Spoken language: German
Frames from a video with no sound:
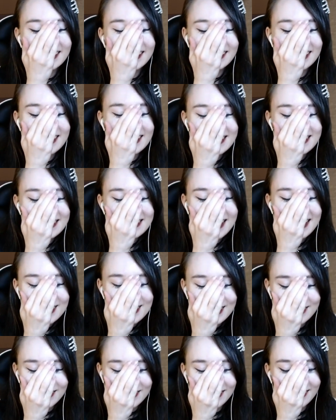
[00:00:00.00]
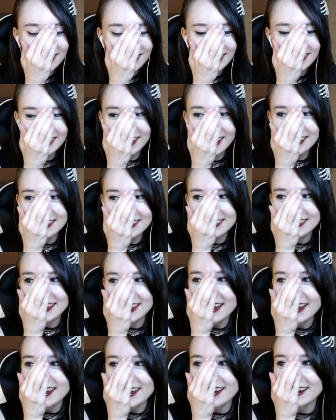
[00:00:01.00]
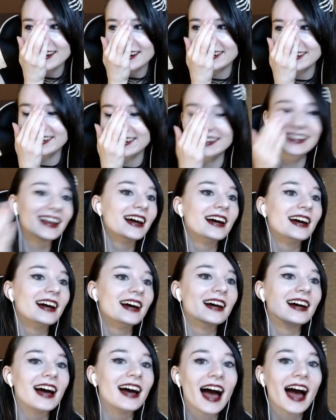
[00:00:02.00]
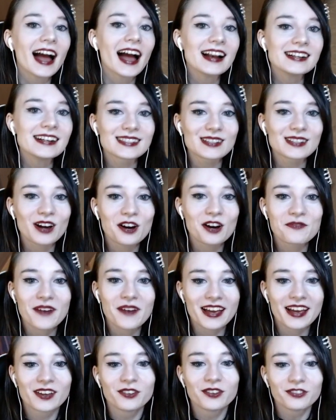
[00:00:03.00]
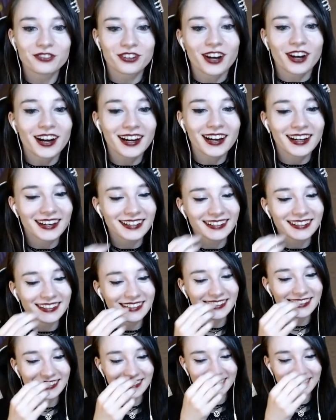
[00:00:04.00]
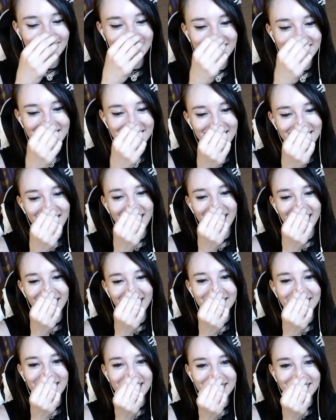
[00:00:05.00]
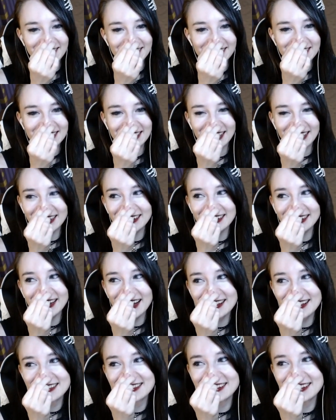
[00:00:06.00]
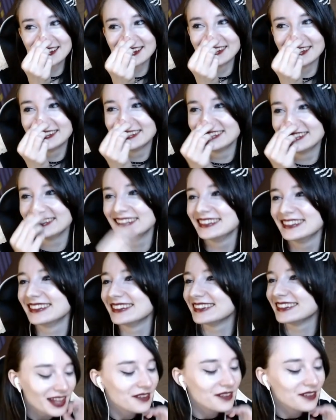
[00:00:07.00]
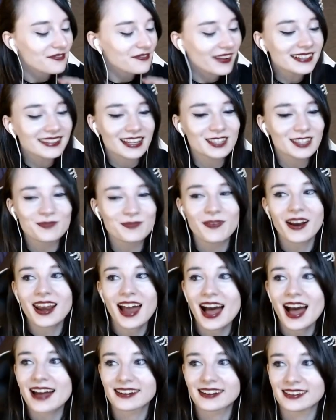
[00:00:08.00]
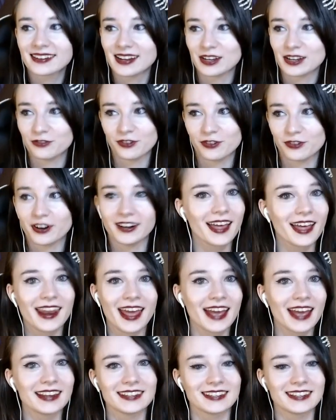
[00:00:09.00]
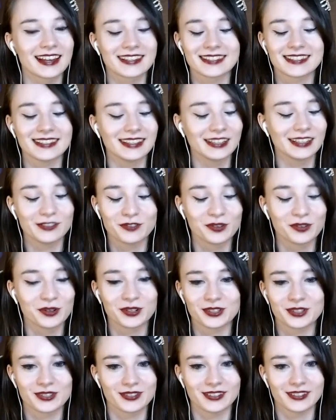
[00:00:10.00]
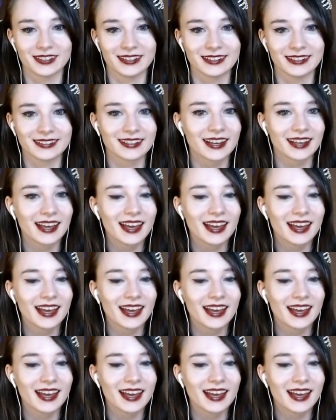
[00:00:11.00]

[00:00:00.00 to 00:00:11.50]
Das kannst du mir doch nicht erzählen. Als ob einfach Terry in unserer Klasse ist. Wenn ich das planen hätte wollen, dann hätte das nicht funktioniert.